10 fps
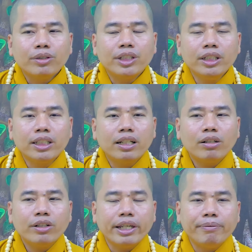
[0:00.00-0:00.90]
hồi chưa nhà
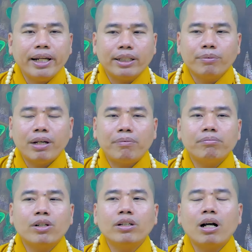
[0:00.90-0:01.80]
đức nói chuyện bên này tùng lâm
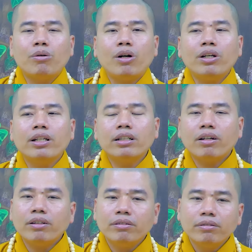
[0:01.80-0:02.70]
có một câu nói như đức
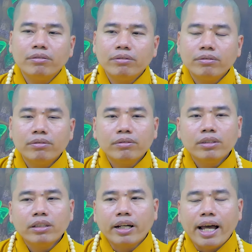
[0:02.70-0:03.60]
nói
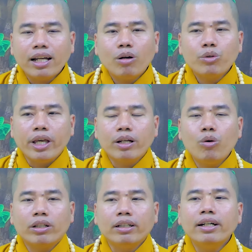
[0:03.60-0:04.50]
kể câu chuyện
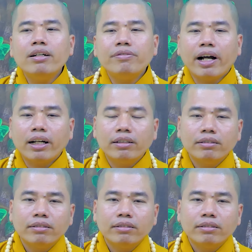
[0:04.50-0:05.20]
của hòa thượng hư văn